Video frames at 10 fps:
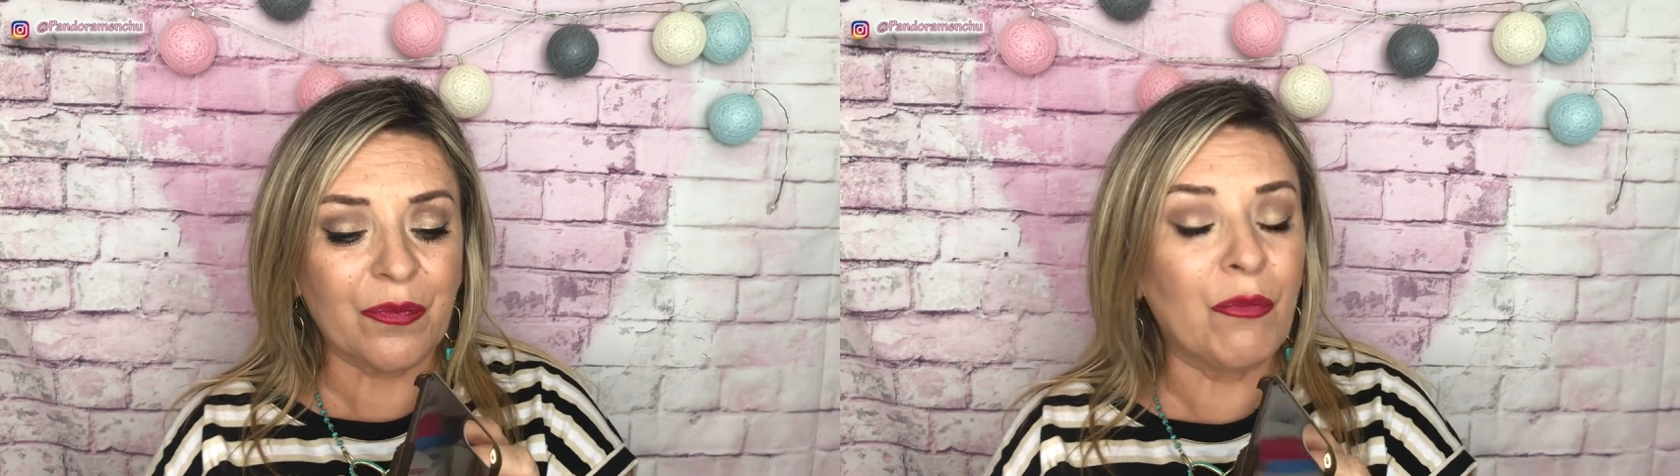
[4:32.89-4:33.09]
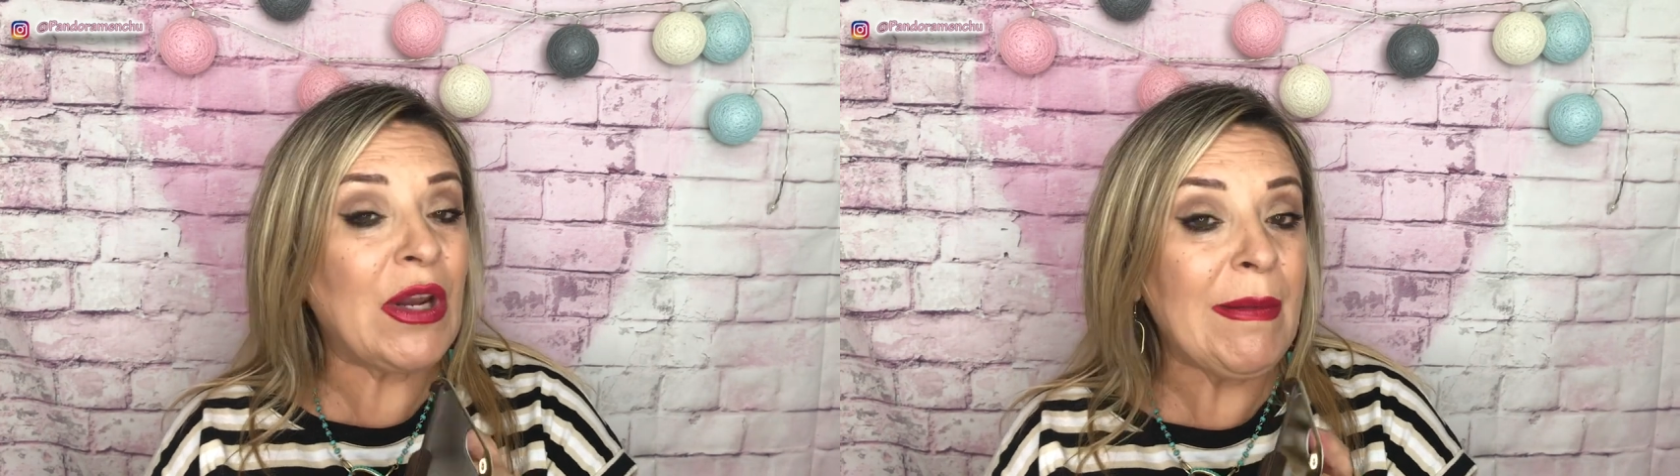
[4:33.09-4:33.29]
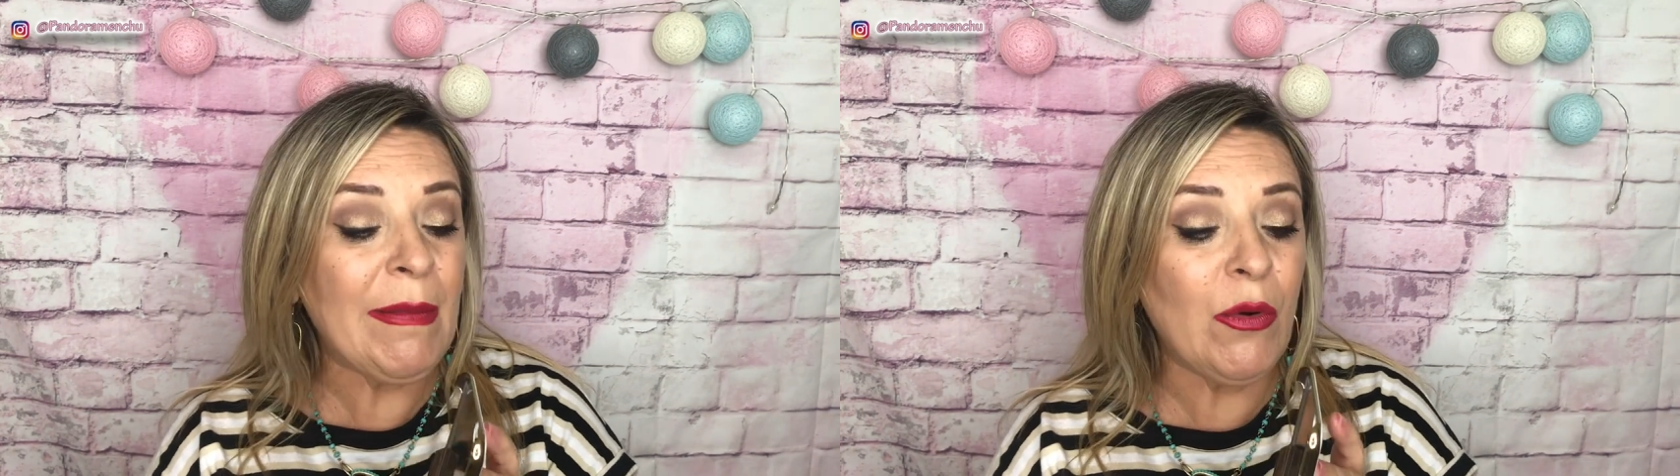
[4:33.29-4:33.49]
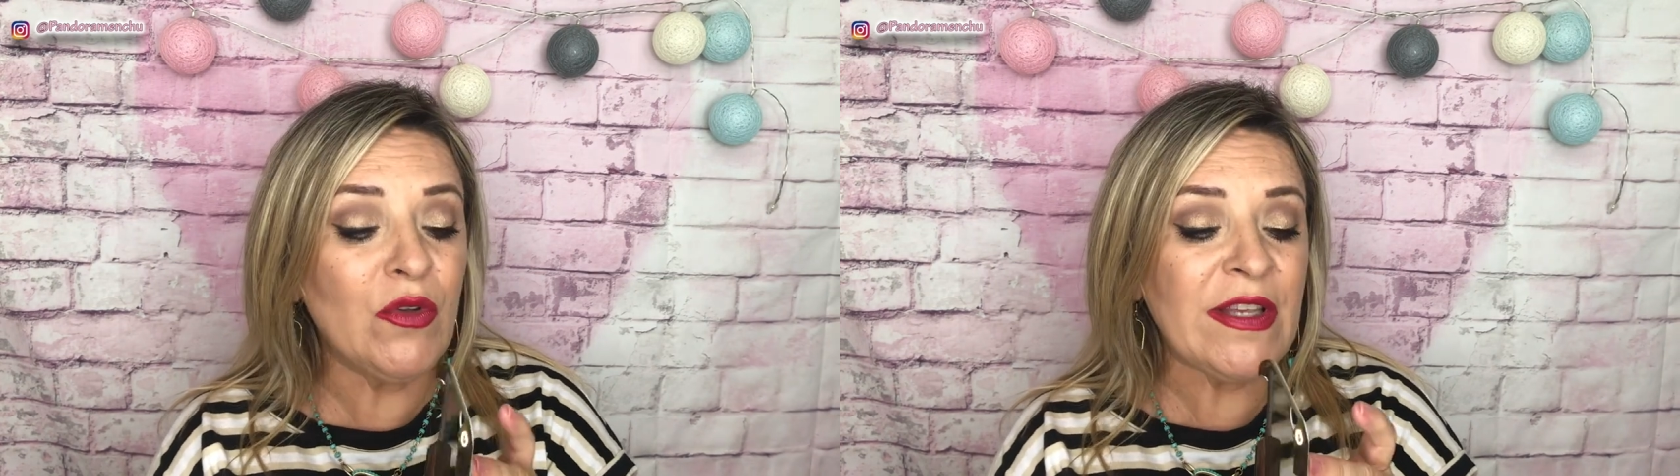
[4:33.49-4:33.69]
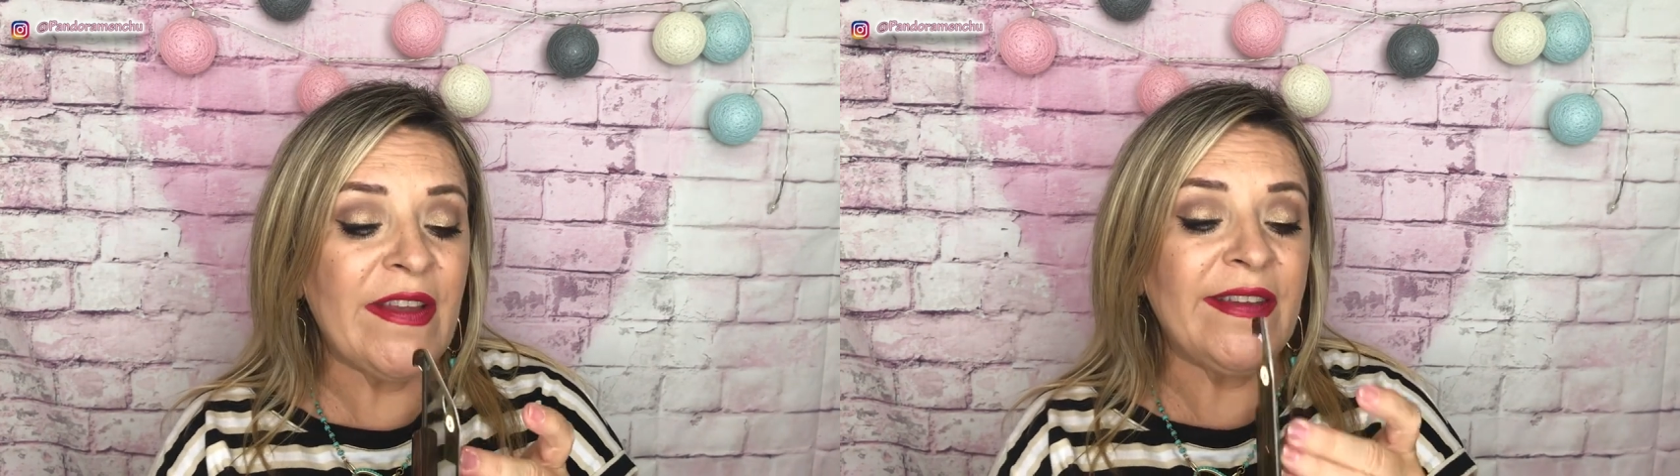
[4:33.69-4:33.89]
Porque a mí me
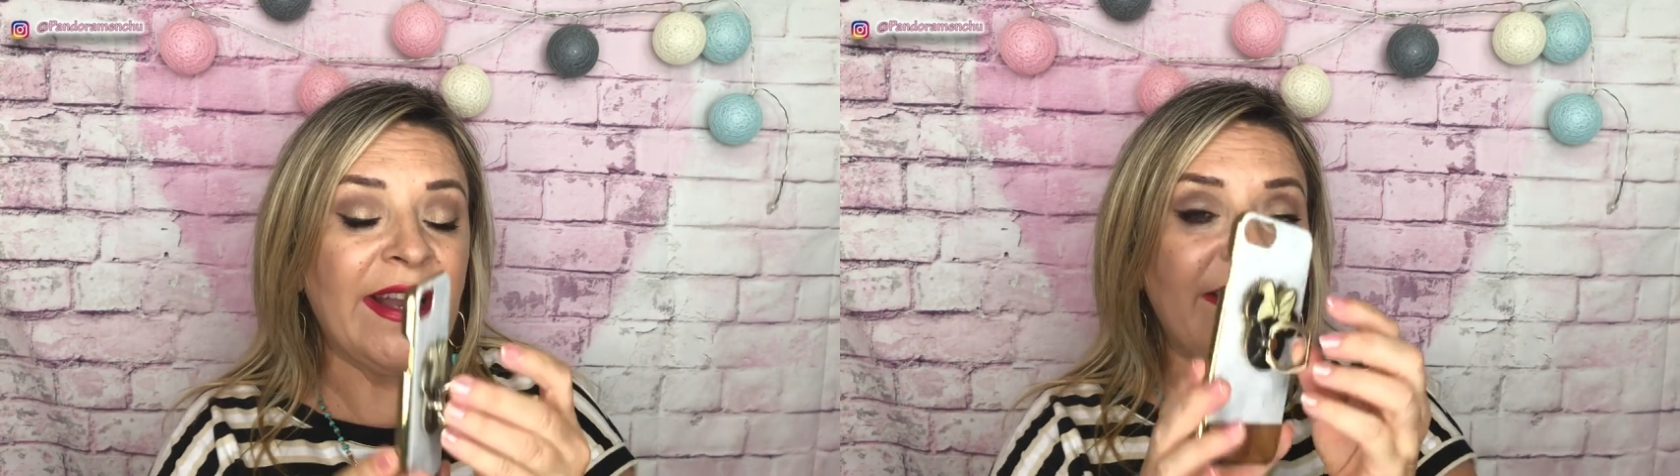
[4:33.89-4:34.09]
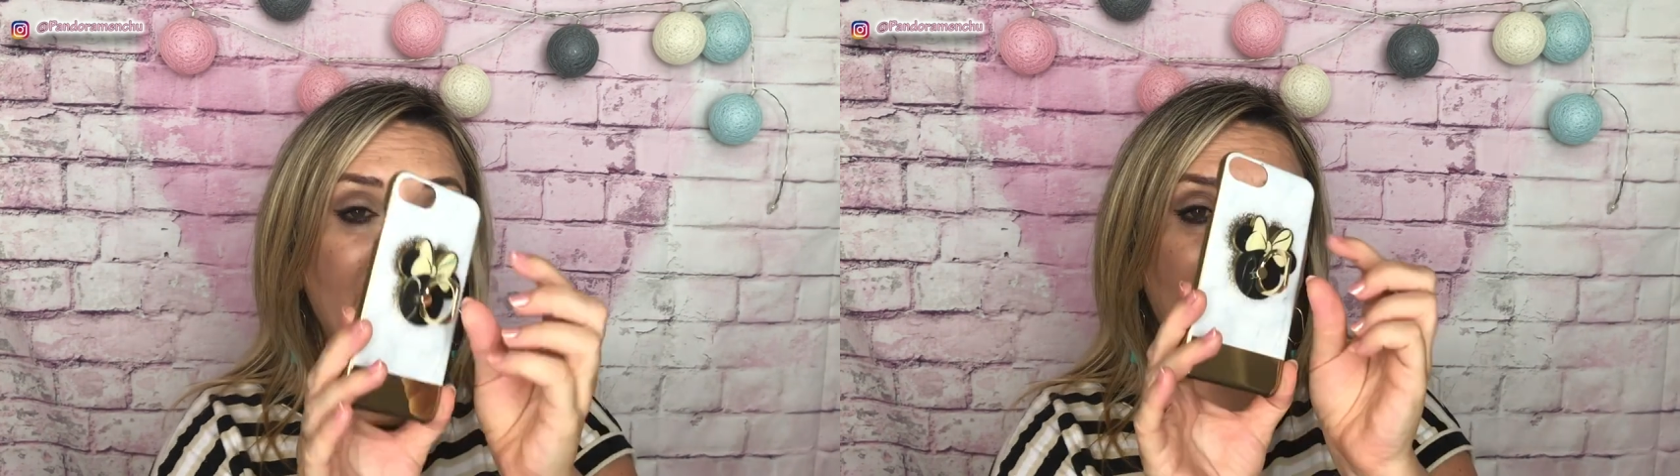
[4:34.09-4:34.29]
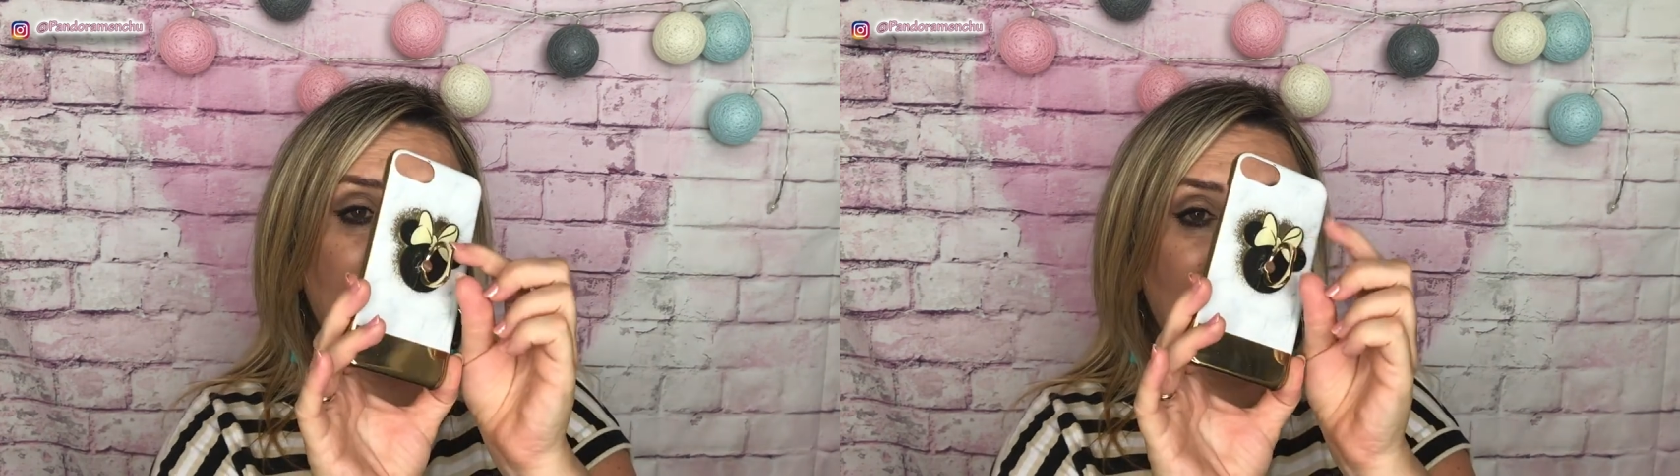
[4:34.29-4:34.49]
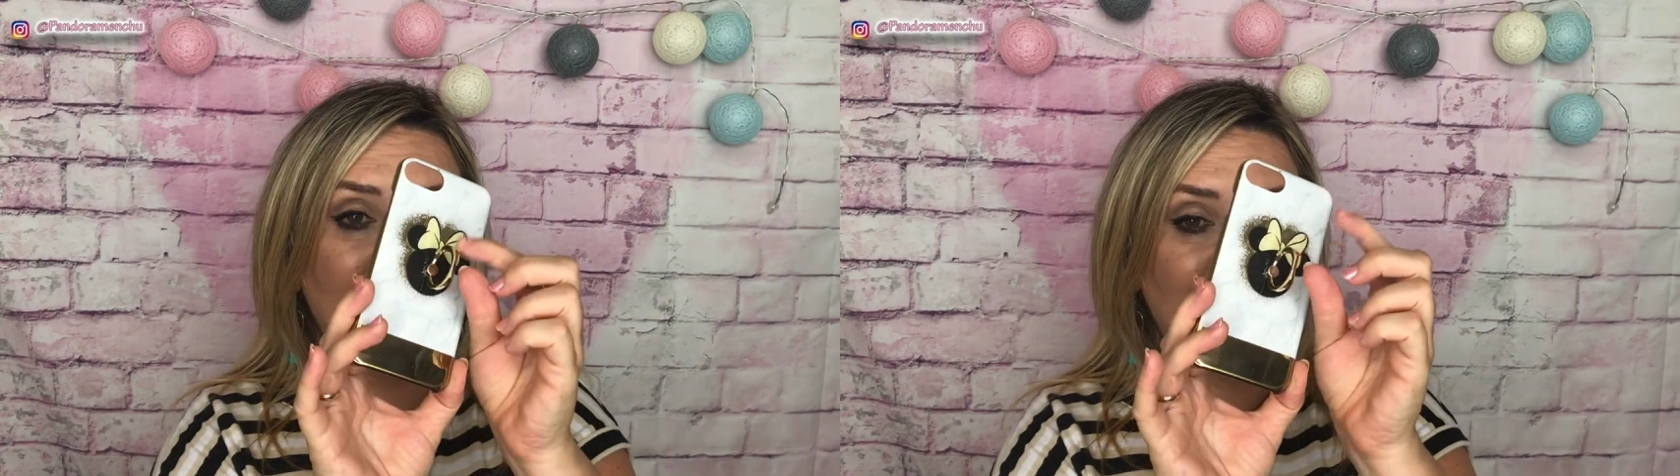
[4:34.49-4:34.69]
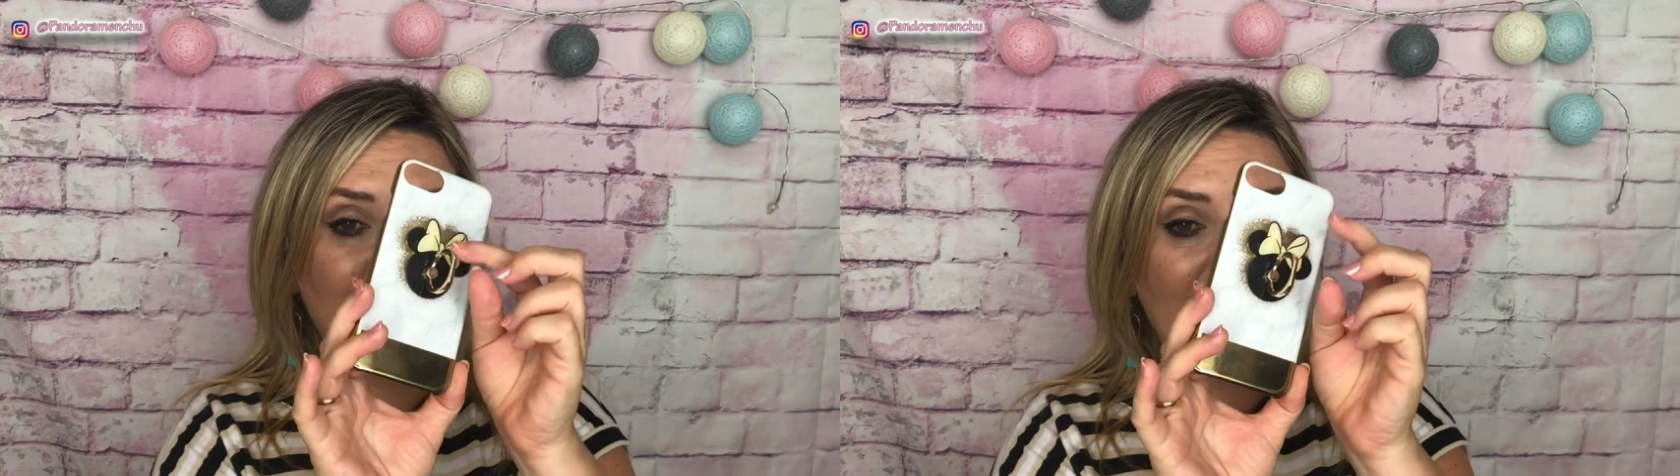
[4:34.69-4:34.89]
gusta este que tienen
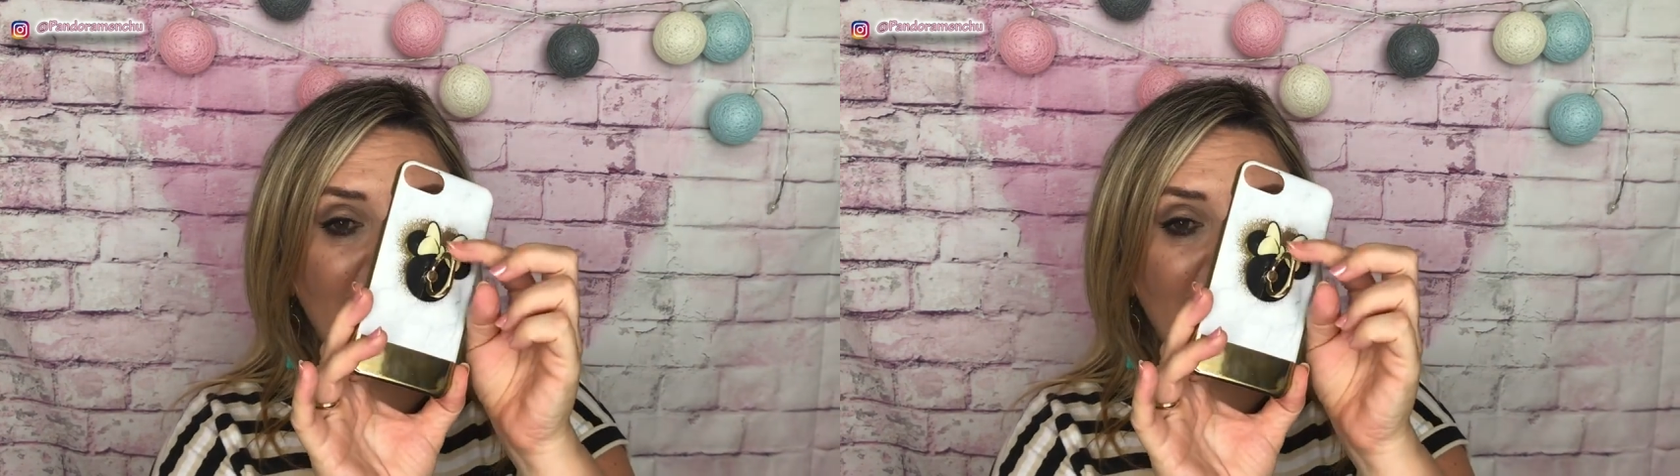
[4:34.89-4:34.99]
el,